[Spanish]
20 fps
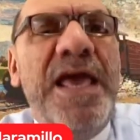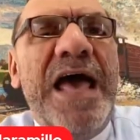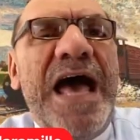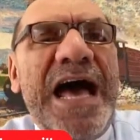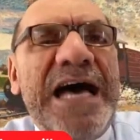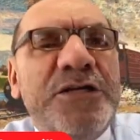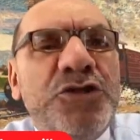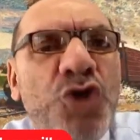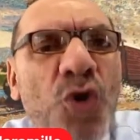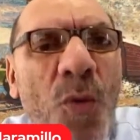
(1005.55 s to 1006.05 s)

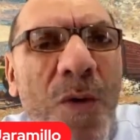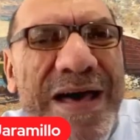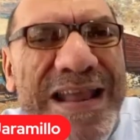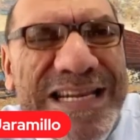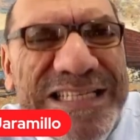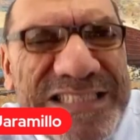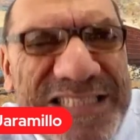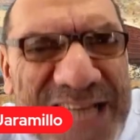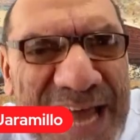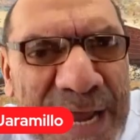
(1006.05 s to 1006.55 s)
a sobar
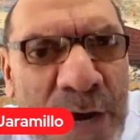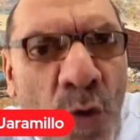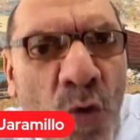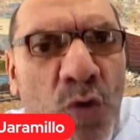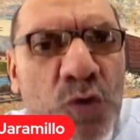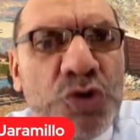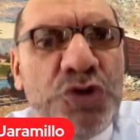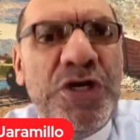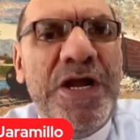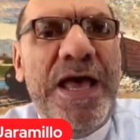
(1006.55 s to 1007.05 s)

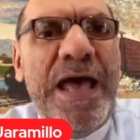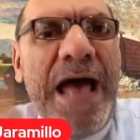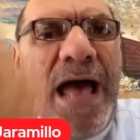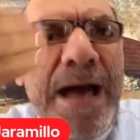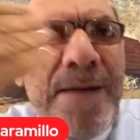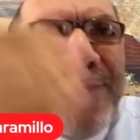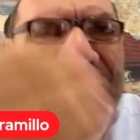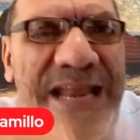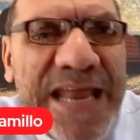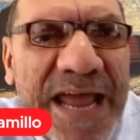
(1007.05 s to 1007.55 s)
sacos, a
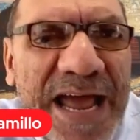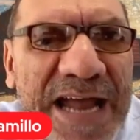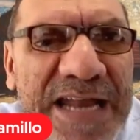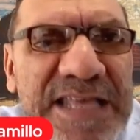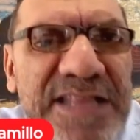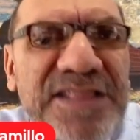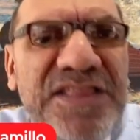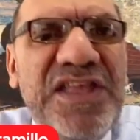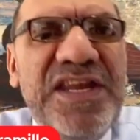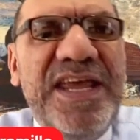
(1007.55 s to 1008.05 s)
manejar
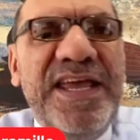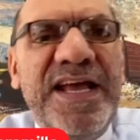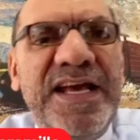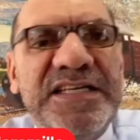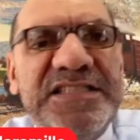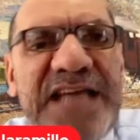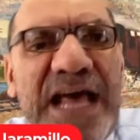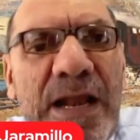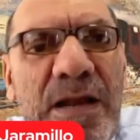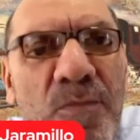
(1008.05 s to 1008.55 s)

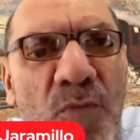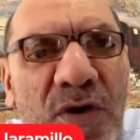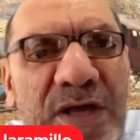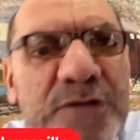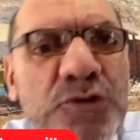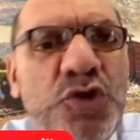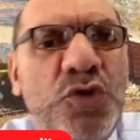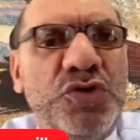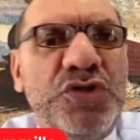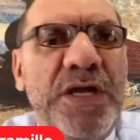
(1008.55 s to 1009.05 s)
intrigas,
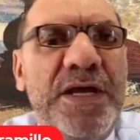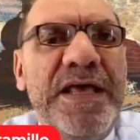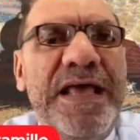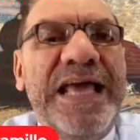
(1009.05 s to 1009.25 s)
almuerzos,